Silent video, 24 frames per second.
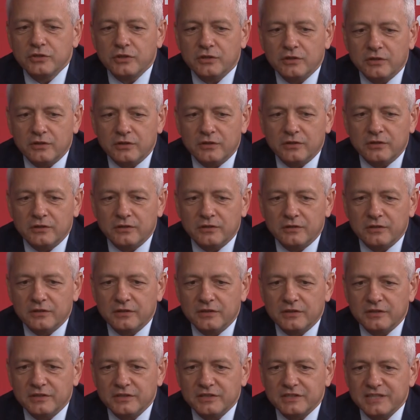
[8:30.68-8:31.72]
o
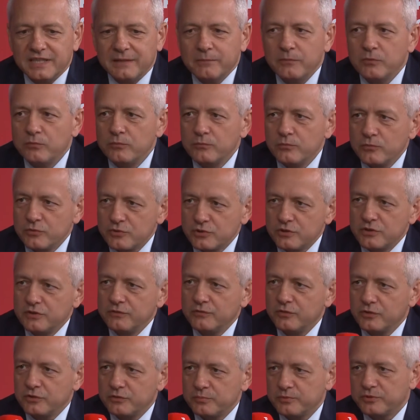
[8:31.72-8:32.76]
e, samą
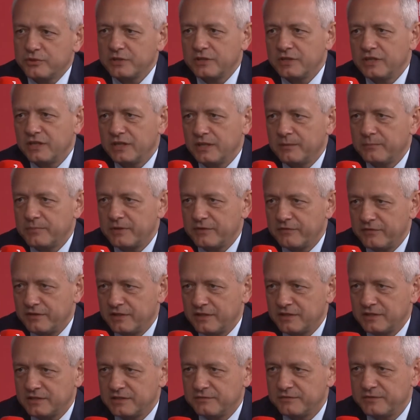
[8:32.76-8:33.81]
możliwość posiadania prawa
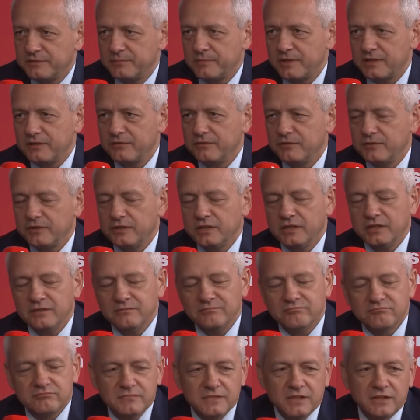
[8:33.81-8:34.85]
jazdy w smartfonie,
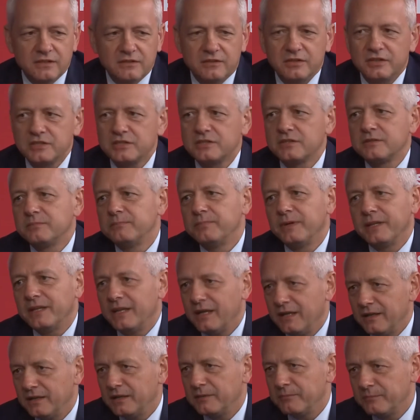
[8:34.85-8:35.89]
to jest
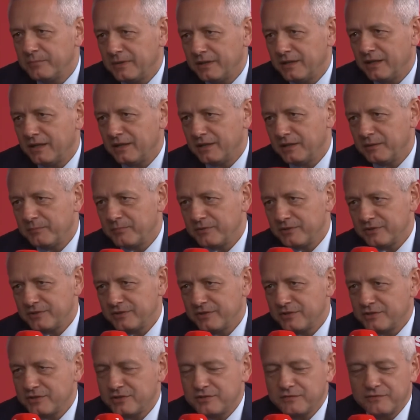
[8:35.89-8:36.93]
banalnie, banalnie
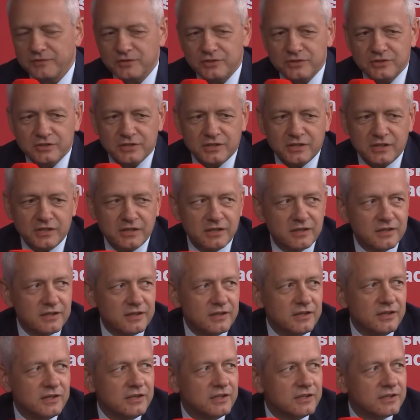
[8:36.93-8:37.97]
proste rzeczywiście. To dlaczego
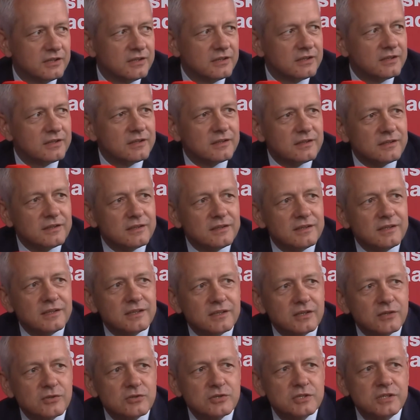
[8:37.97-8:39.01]
tego jeszcze do tej pory?
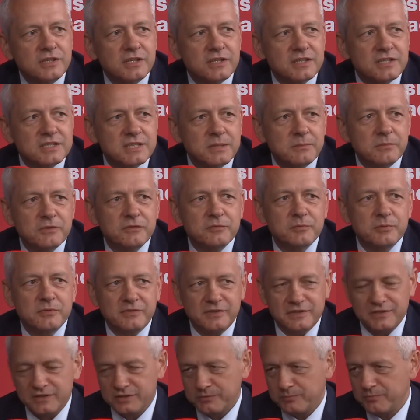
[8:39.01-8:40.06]
Dlatego, nie? że nie chcemy
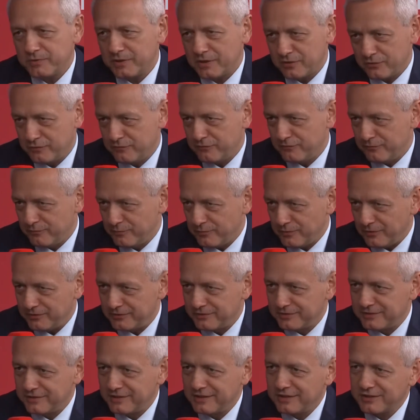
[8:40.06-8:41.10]
wprowadzać Polaków w
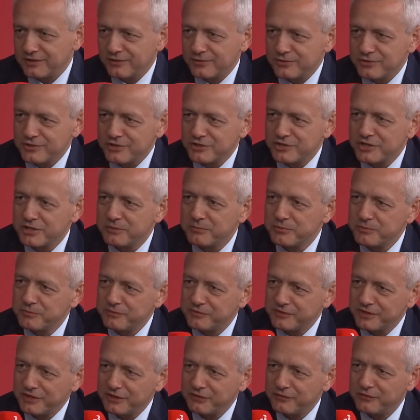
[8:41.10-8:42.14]
błąd. Dlatego, że jeżeli byśmy
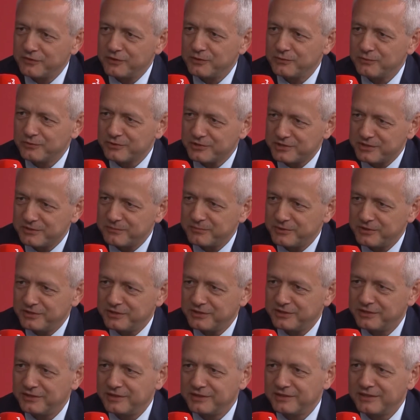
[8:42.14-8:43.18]
w tej chwili
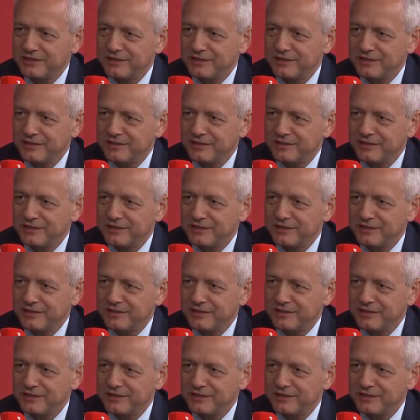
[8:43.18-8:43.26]
udostępnili e,